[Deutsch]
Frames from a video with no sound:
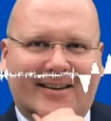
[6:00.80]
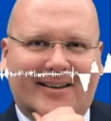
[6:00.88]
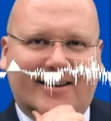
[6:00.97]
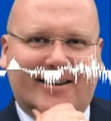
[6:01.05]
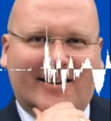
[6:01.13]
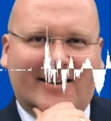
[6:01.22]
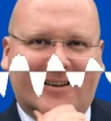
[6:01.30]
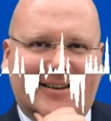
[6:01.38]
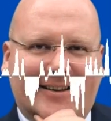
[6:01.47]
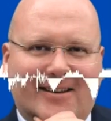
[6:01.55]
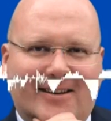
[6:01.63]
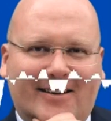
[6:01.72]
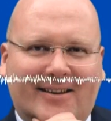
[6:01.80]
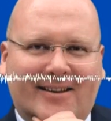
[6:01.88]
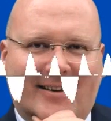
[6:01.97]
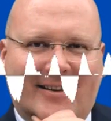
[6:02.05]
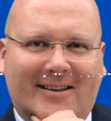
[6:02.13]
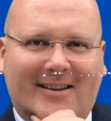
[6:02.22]
den Standort
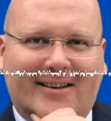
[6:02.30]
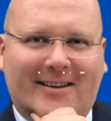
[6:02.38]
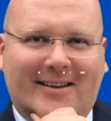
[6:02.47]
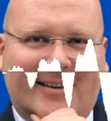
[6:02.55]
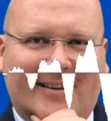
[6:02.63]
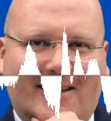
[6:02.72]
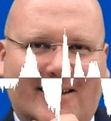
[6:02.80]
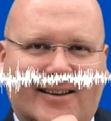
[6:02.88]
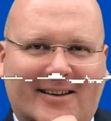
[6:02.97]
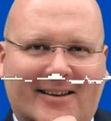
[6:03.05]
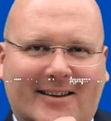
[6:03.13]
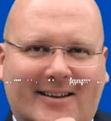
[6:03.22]
Deutschland zu festigen.